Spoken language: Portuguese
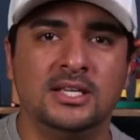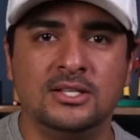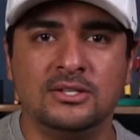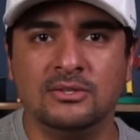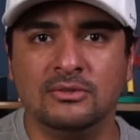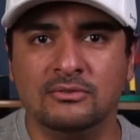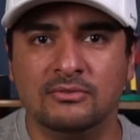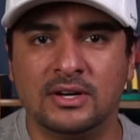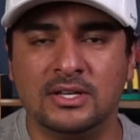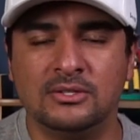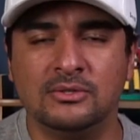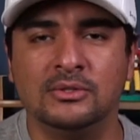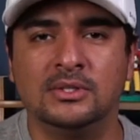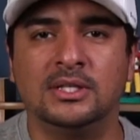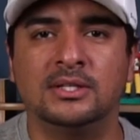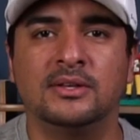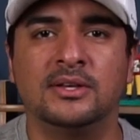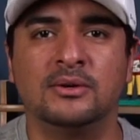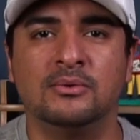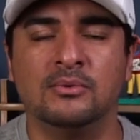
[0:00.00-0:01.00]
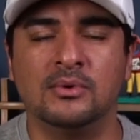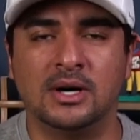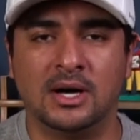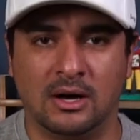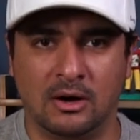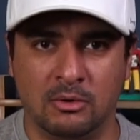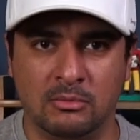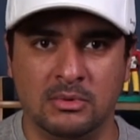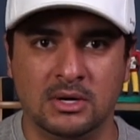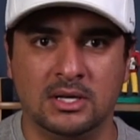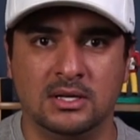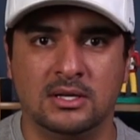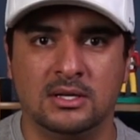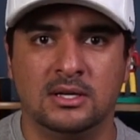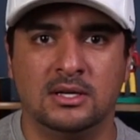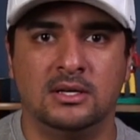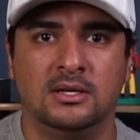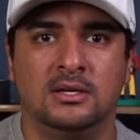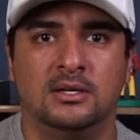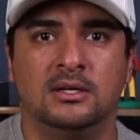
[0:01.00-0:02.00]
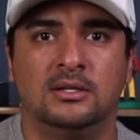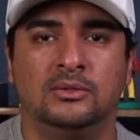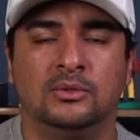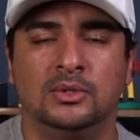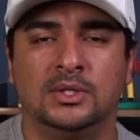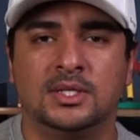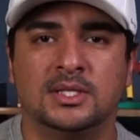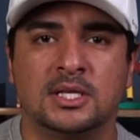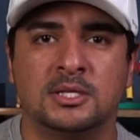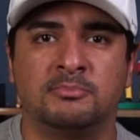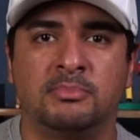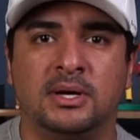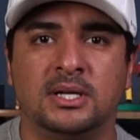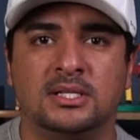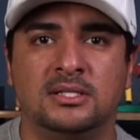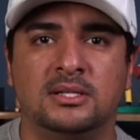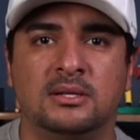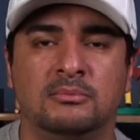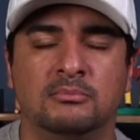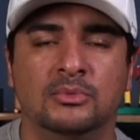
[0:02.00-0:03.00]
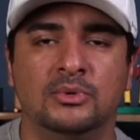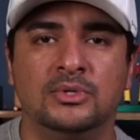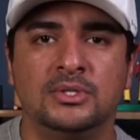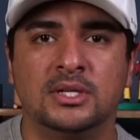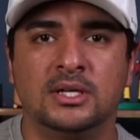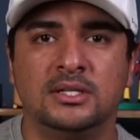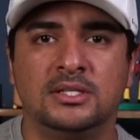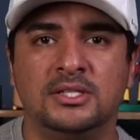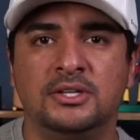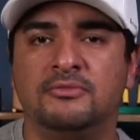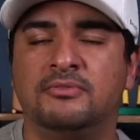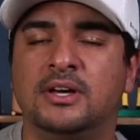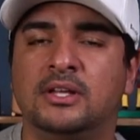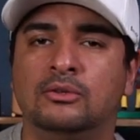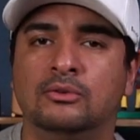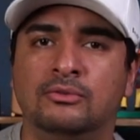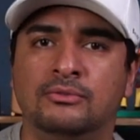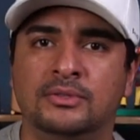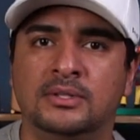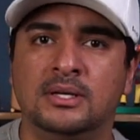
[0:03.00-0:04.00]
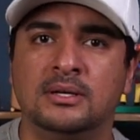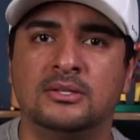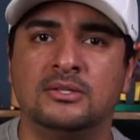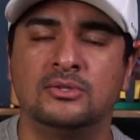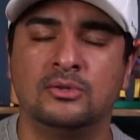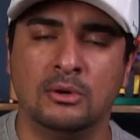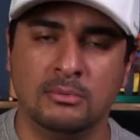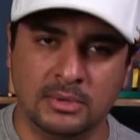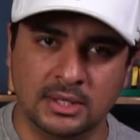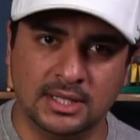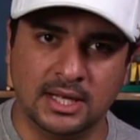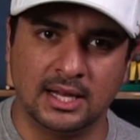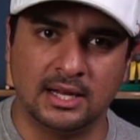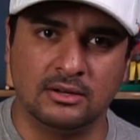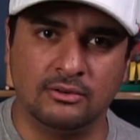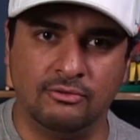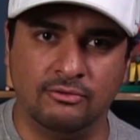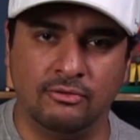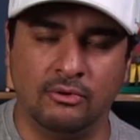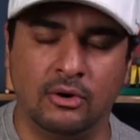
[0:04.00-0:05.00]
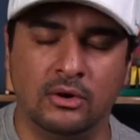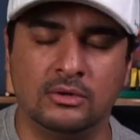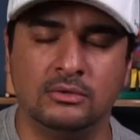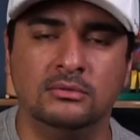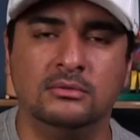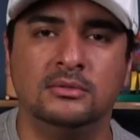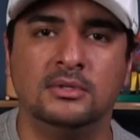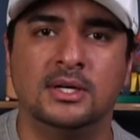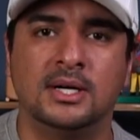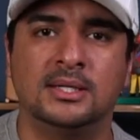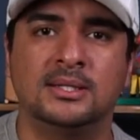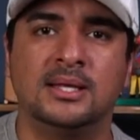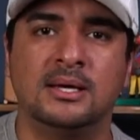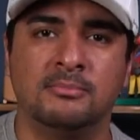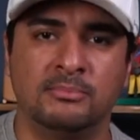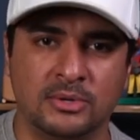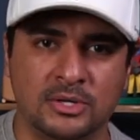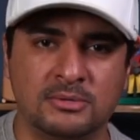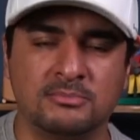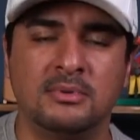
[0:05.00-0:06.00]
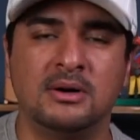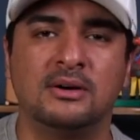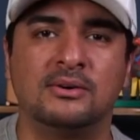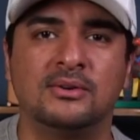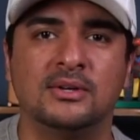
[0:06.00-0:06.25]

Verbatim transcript: isso, vai estudando aí com calma todas as partes da música. Se tiver dúvida, só mandar lá no fórum. Até a próxima